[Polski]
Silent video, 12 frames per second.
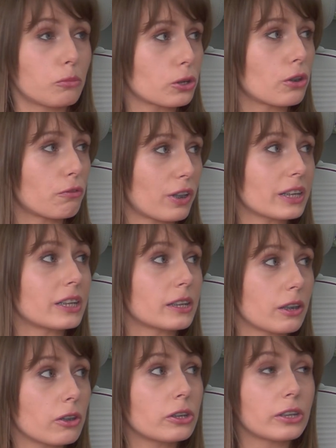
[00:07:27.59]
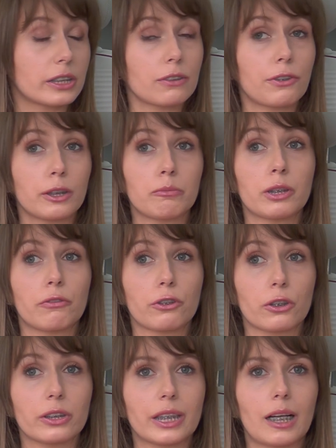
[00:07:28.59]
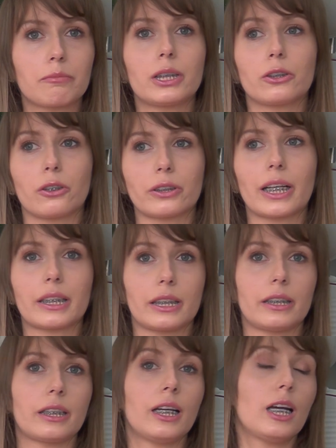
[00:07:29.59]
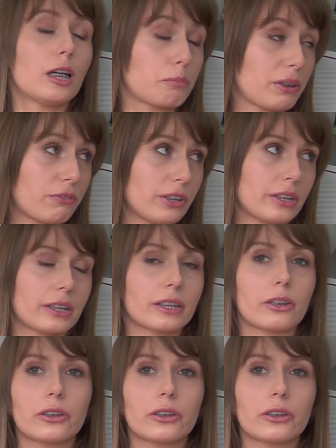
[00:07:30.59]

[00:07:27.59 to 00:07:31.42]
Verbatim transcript: muszą właśnie schodzić ze swoimi noworodkami do takich piwnic.